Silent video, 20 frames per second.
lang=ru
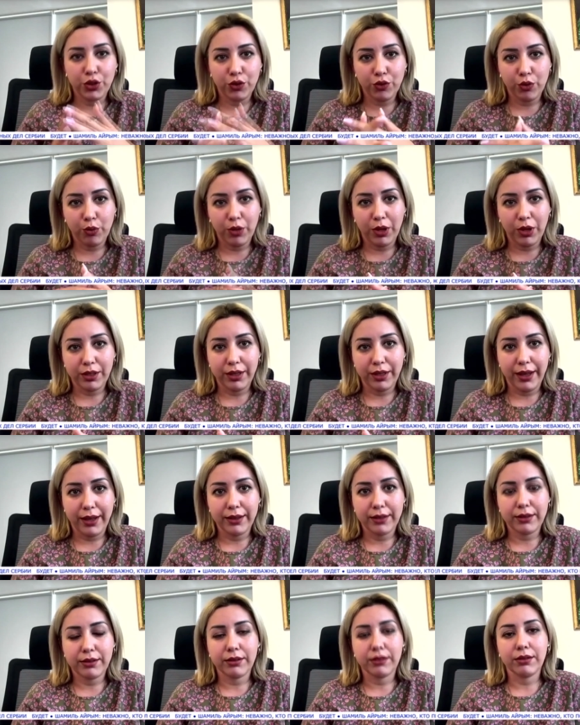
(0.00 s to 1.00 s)
миссию
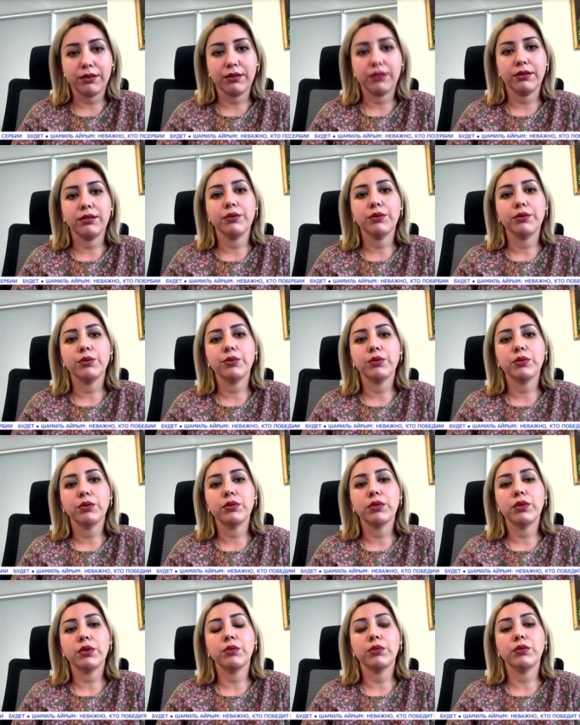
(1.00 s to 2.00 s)
выполняет а,
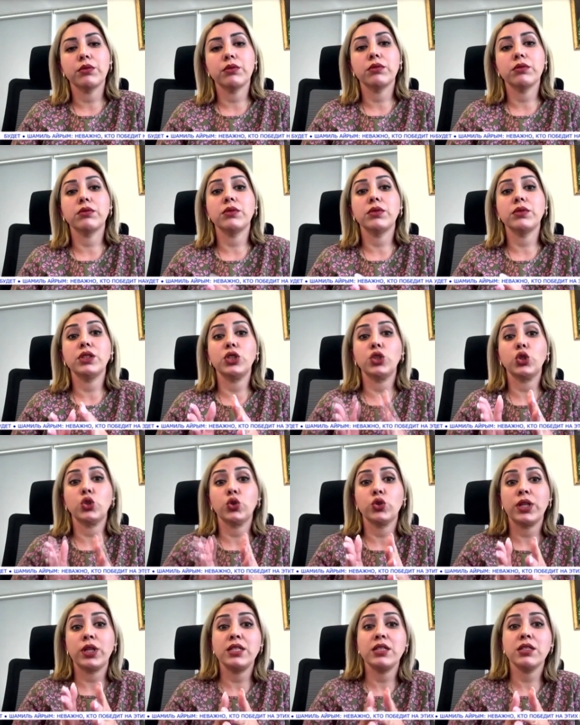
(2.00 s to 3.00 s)

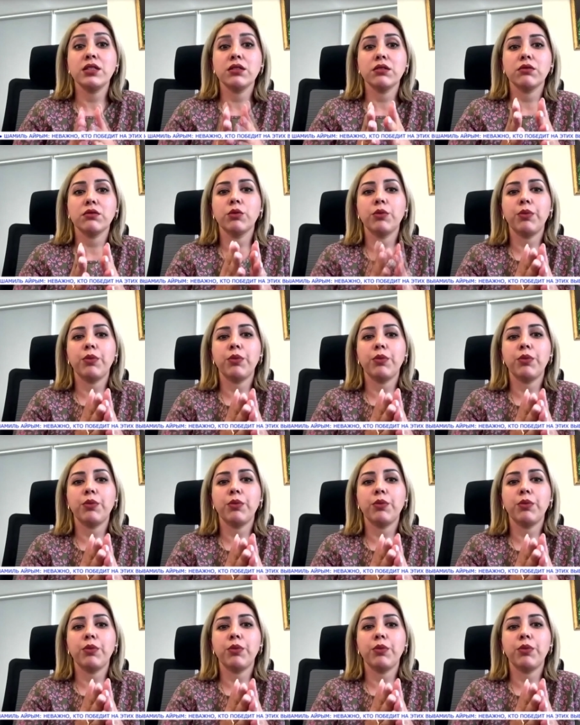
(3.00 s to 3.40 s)
и журналист